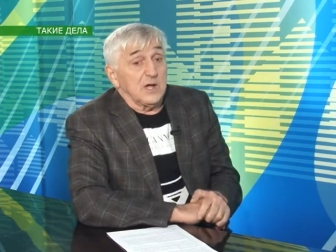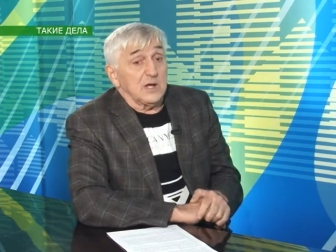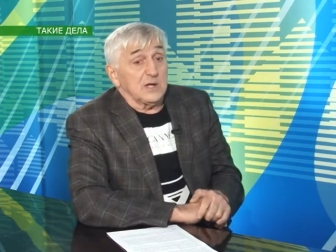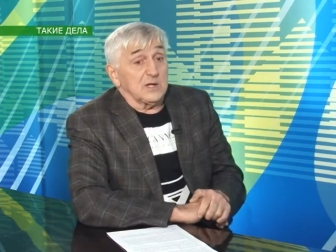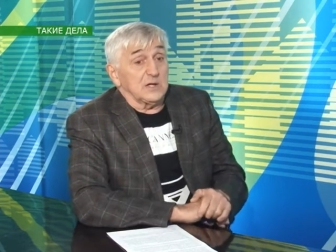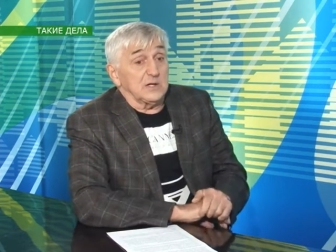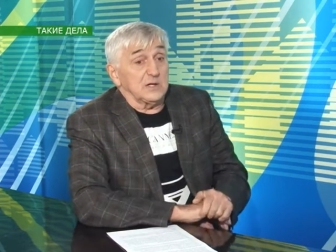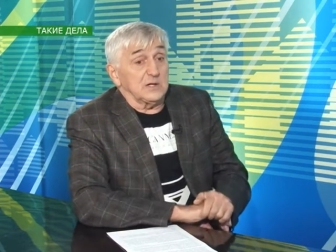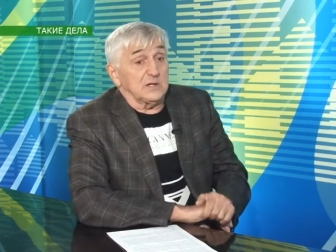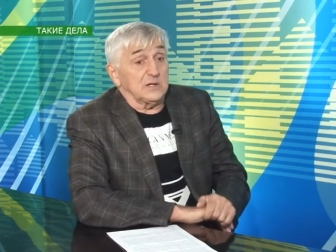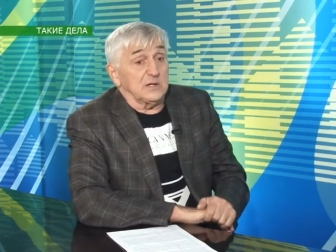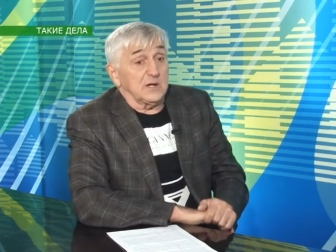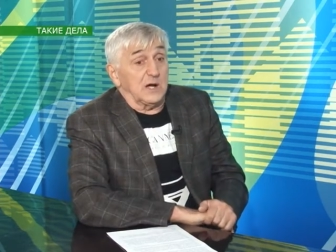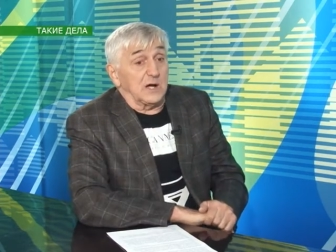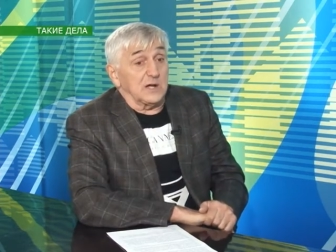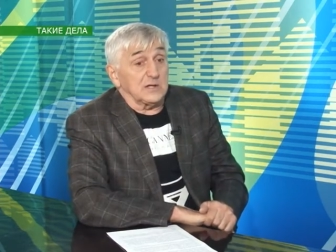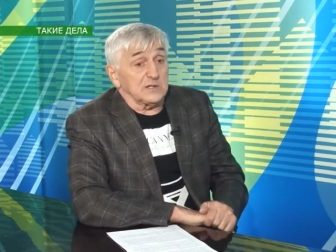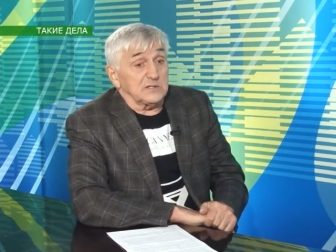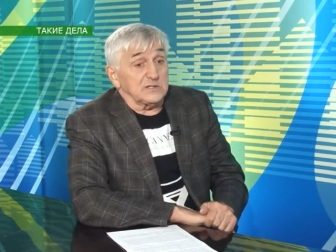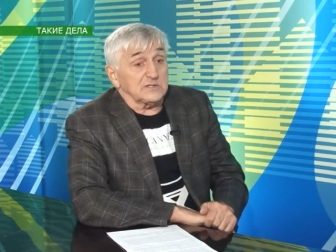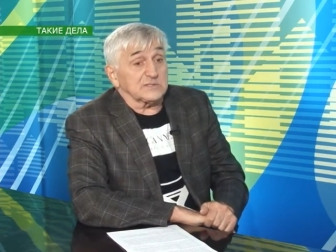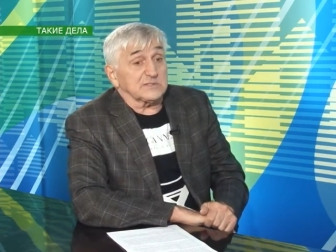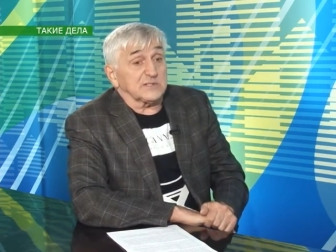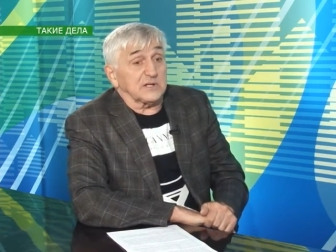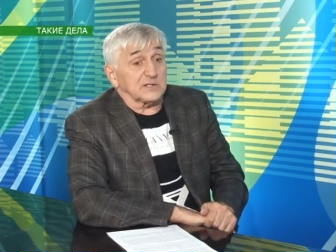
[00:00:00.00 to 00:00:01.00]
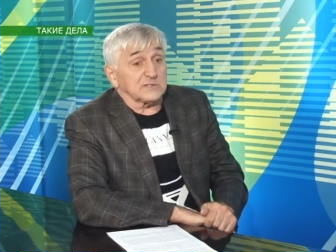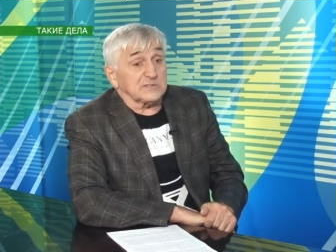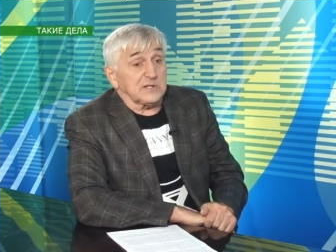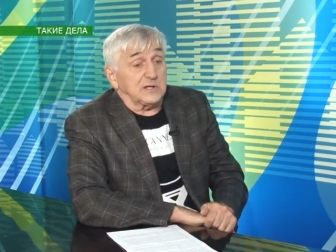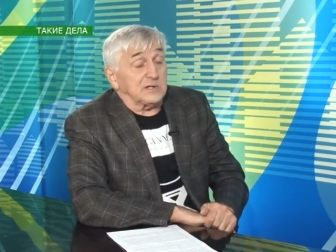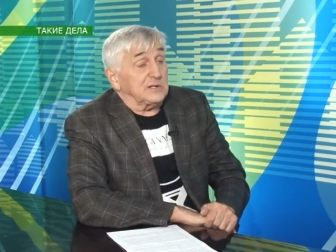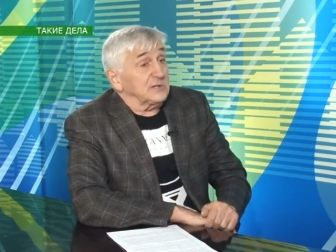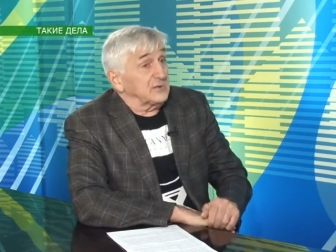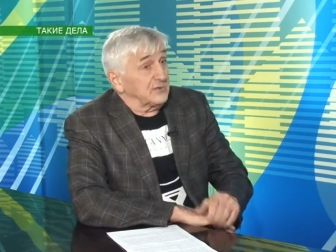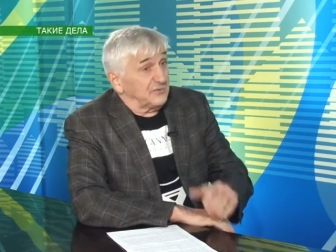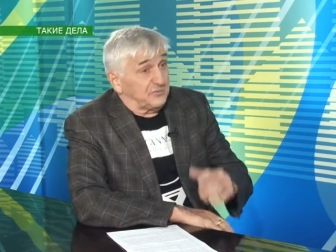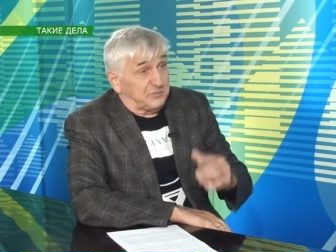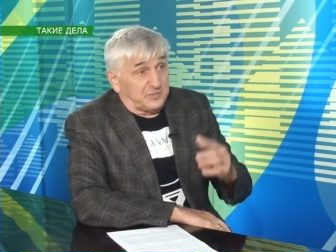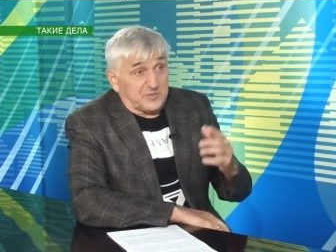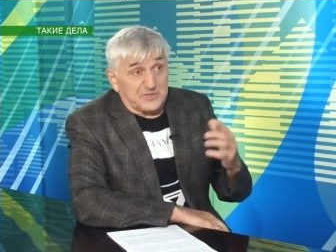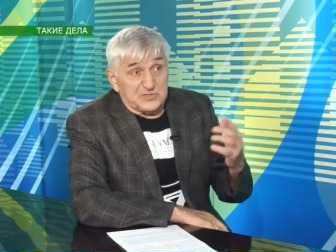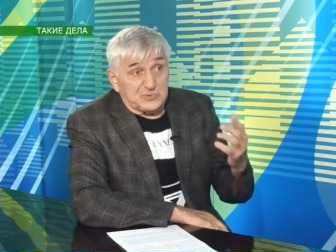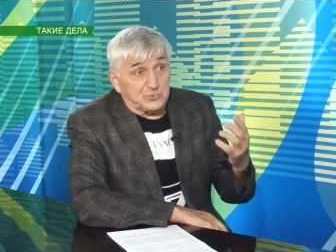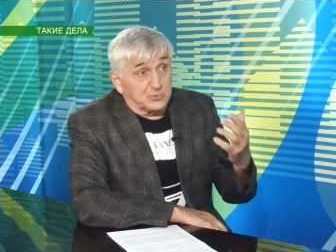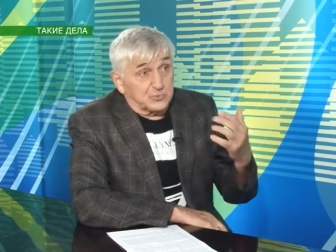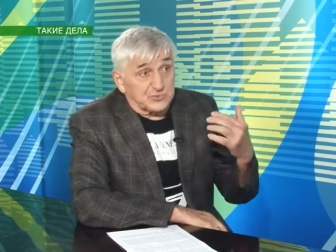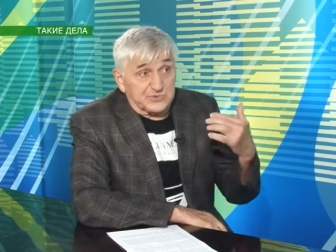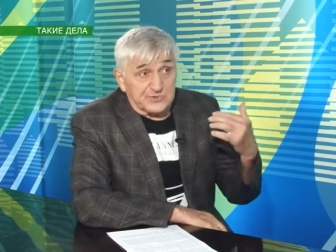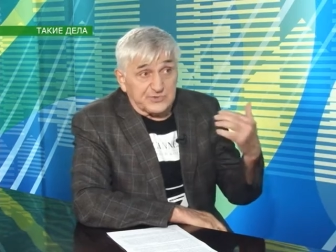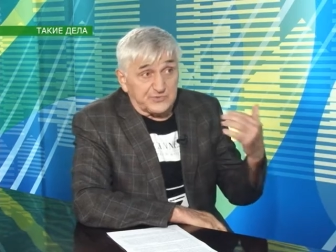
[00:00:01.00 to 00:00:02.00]
И они сказали это в
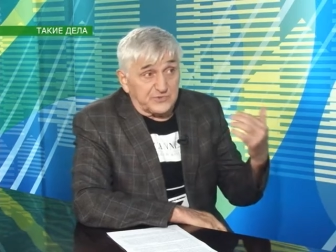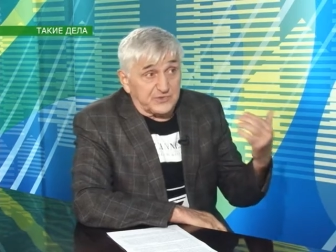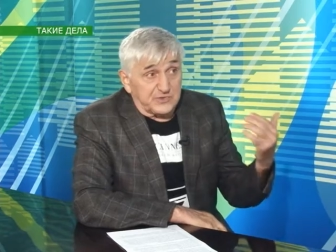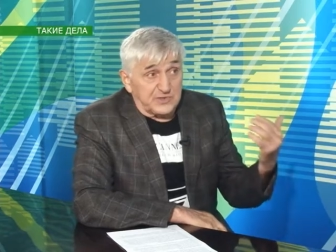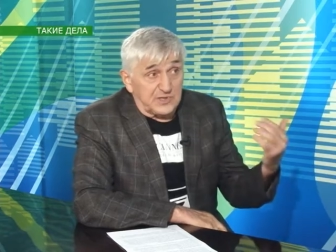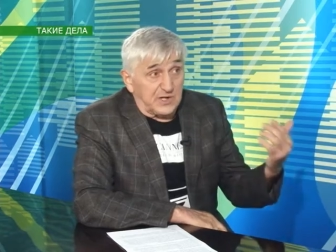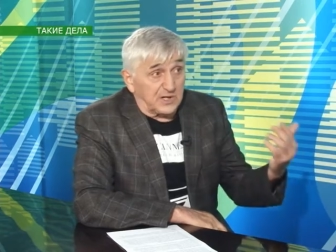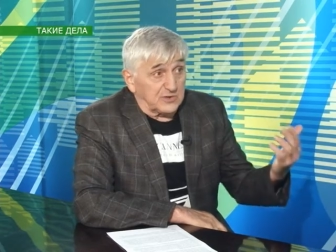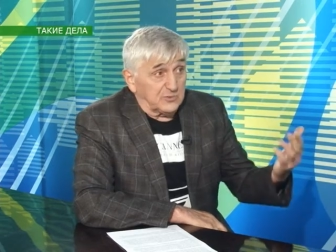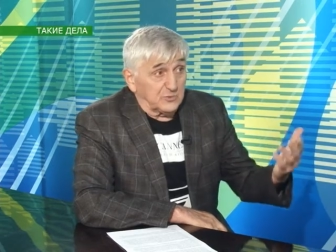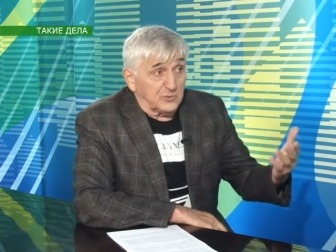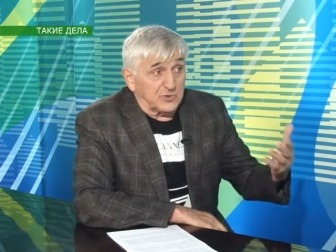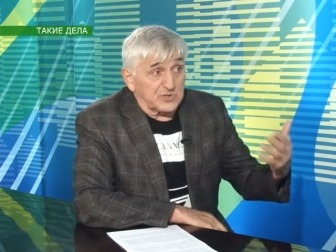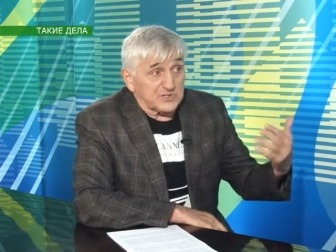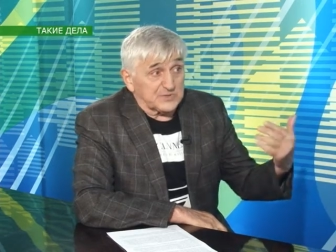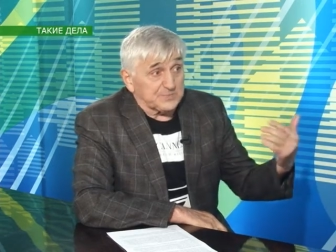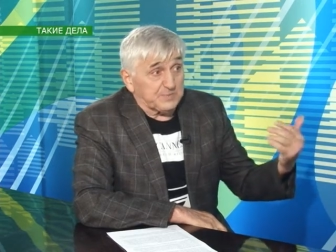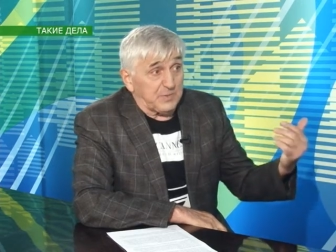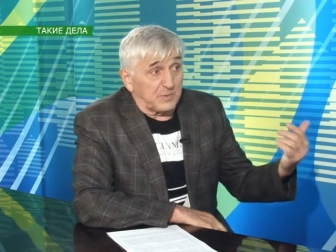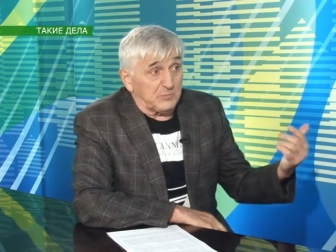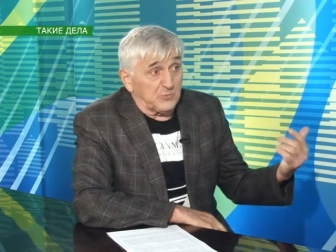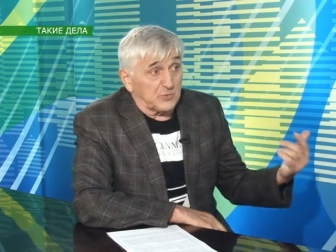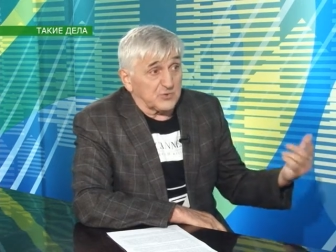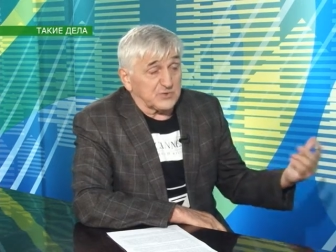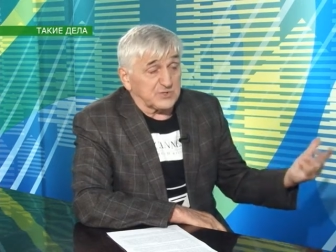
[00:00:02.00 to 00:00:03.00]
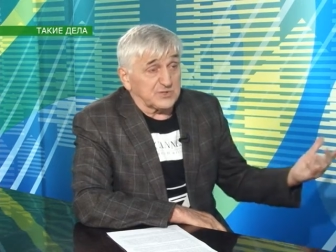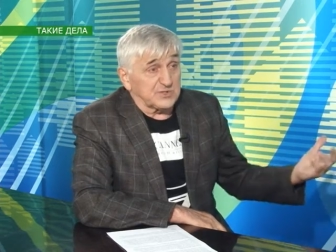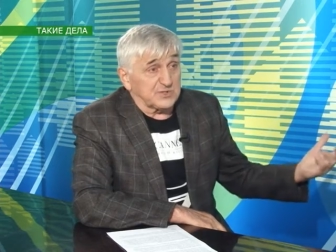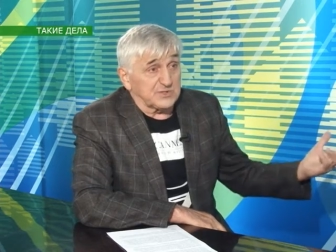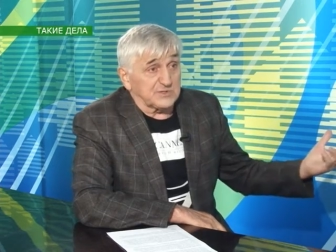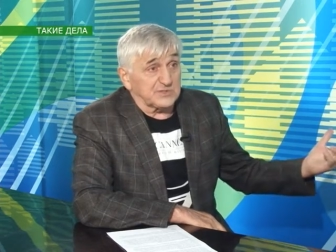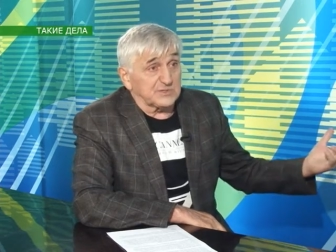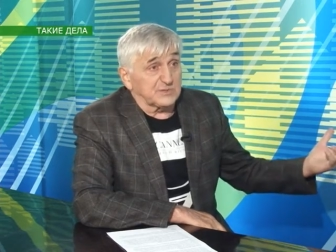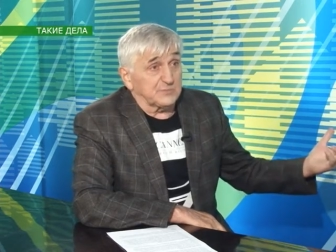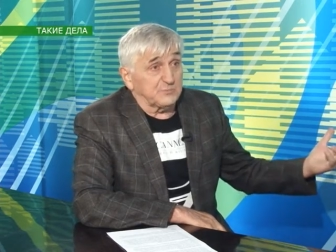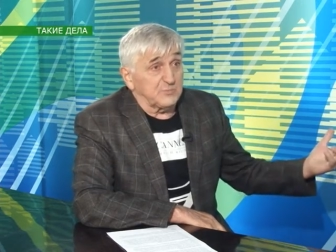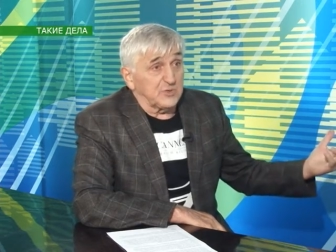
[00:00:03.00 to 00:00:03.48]
присутствии присутствии одной из помощниц